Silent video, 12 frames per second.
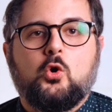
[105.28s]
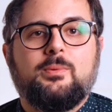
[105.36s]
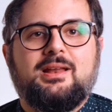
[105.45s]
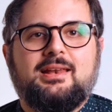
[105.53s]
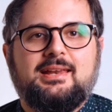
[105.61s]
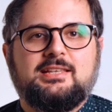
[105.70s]
Come
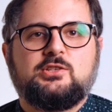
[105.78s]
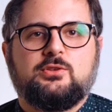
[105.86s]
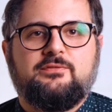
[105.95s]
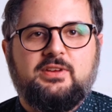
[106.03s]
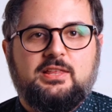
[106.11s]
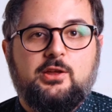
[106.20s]
all'inizio
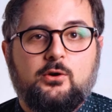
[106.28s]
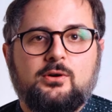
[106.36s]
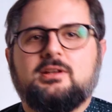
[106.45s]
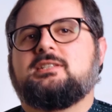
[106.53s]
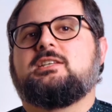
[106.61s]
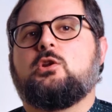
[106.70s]
del
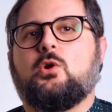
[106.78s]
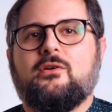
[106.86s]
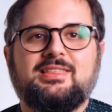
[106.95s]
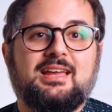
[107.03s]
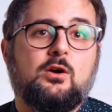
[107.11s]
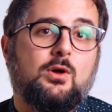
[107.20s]
video, se non
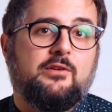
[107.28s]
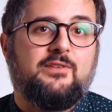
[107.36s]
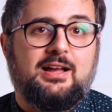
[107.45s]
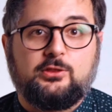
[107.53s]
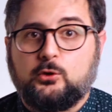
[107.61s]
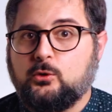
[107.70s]
l'avete ancora
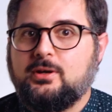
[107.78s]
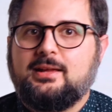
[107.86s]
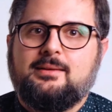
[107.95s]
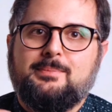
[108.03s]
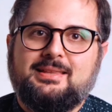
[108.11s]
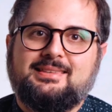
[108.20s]
fatto,
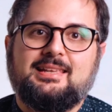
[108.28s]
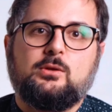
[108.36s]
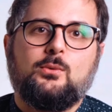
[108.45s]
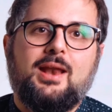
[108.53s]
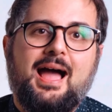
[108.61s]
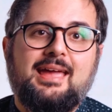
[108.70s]
mettete
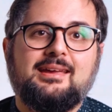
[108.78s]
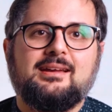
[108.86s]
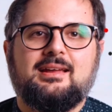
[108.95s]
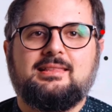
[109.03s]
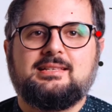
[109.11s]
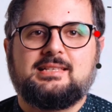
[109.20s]
un
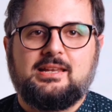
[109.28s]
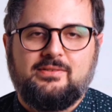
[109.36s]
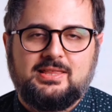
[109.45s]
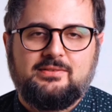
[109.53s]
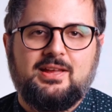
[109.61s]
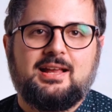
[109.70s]
like ed
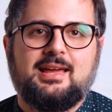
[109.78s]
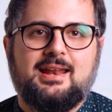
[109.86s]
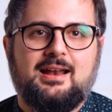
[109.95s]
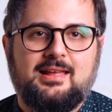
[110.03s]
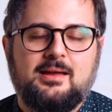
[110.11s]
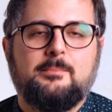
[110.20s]
iscrivetevi al
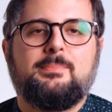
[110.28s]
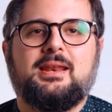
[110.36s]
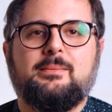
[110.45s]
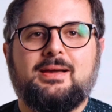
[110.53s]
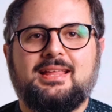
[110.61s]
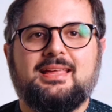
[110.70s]
canale per
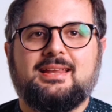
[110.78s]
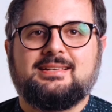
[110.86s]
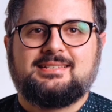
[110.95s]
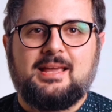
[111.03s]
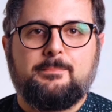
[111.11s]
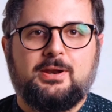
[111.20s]
rimanere
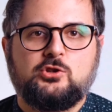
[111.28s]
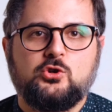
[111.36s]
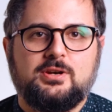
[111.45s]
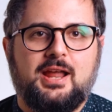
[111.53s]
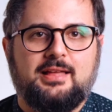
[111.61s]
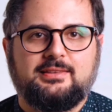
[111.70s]
sempre
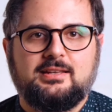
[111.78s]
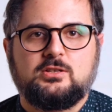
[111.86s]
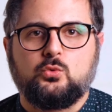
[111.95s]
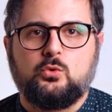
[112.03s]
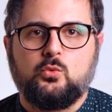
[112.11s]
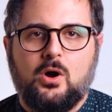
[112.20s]
aggiornati
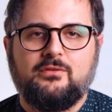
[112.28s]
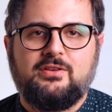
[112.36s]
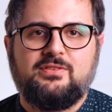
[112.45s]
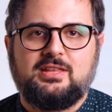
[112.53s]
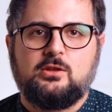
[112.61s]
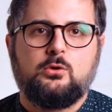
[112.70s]
sui nuovi
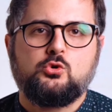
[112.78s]
video in